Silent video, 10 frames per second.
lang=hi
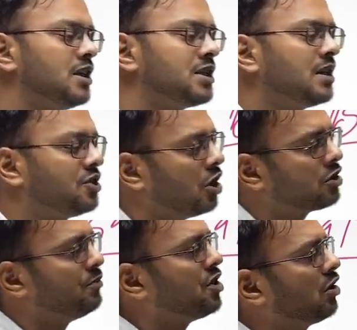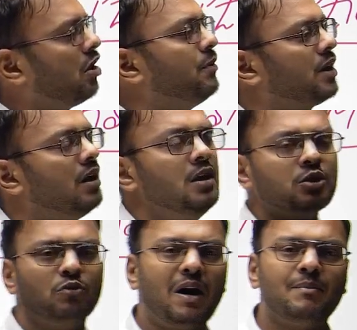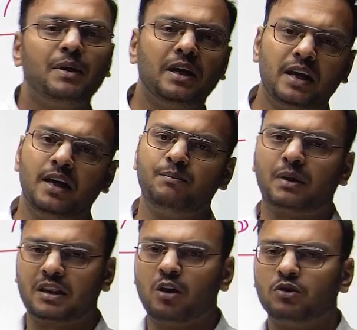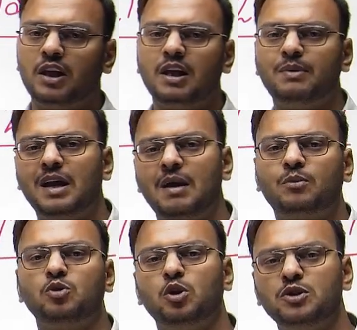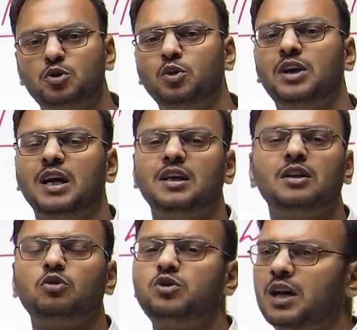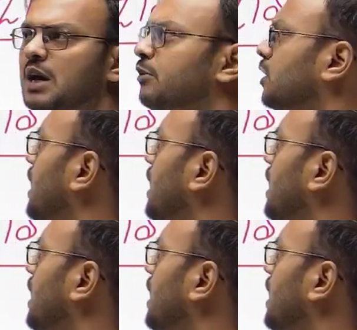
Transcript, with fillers: है जैसे चर्च में जाता है ना बेटा तो वहां पे ये प्रथा होती है कि भाई आपको जो है शुद्ध किया जाता है तो उसे क्या बोलते हैं